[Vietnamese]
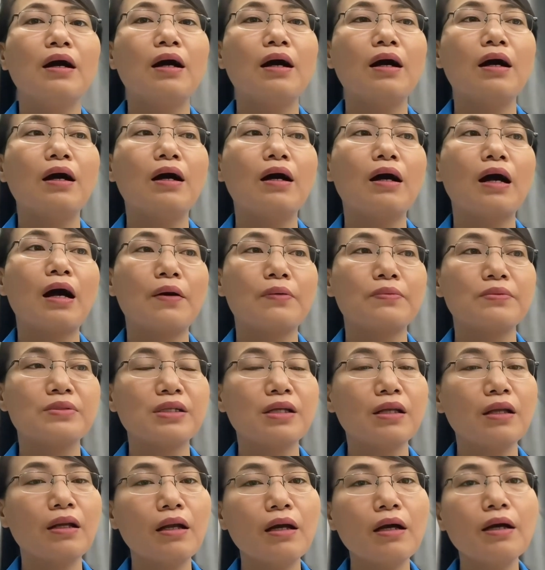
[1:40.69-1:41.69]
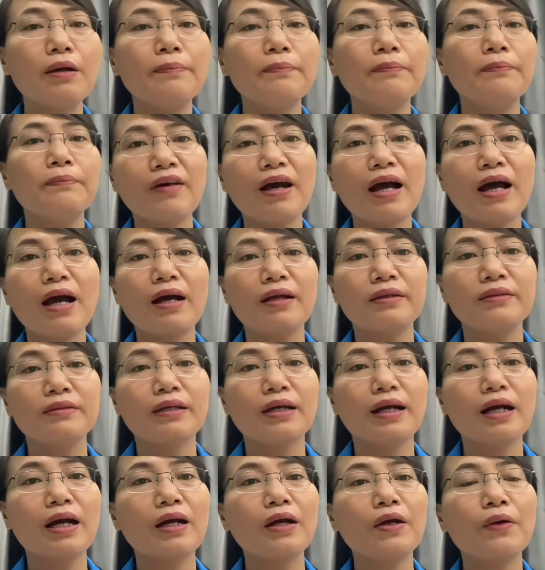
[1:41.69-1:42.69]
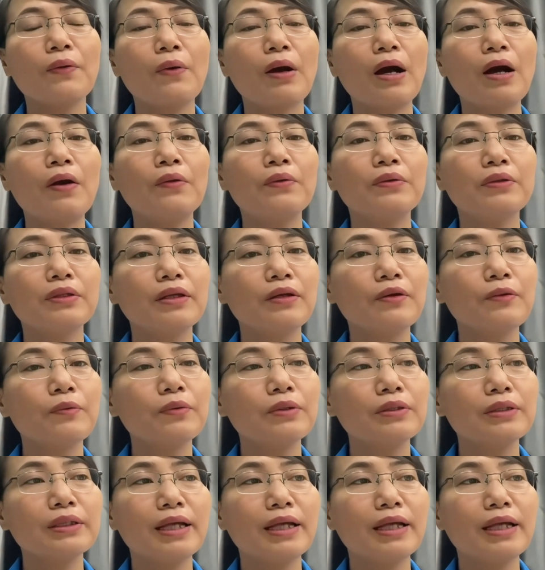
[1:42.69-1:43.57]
à, học trên lớp và những các cái khóa ôn thi quốc